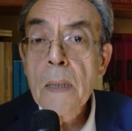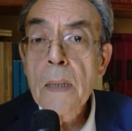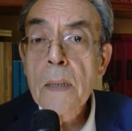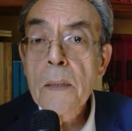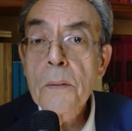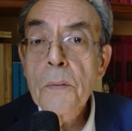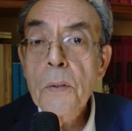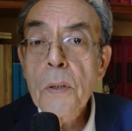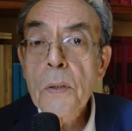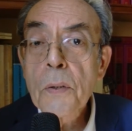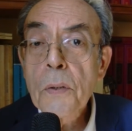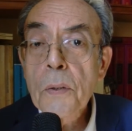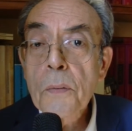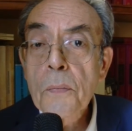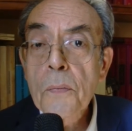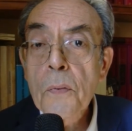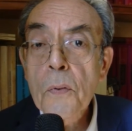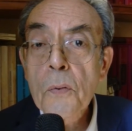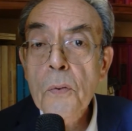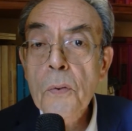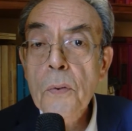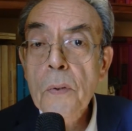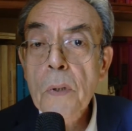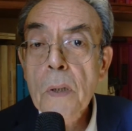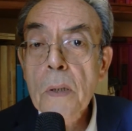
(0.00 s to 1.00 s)
se ci
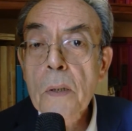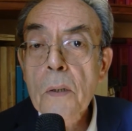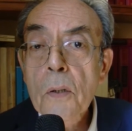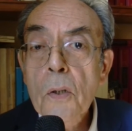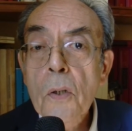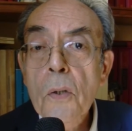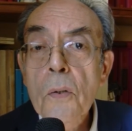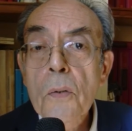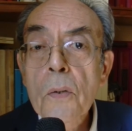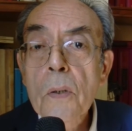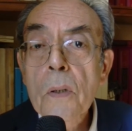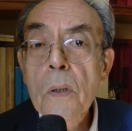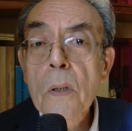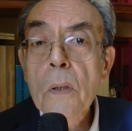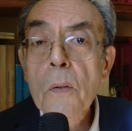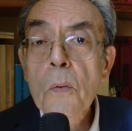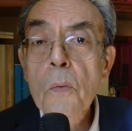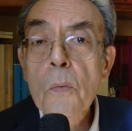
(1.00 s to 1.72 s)
fosse non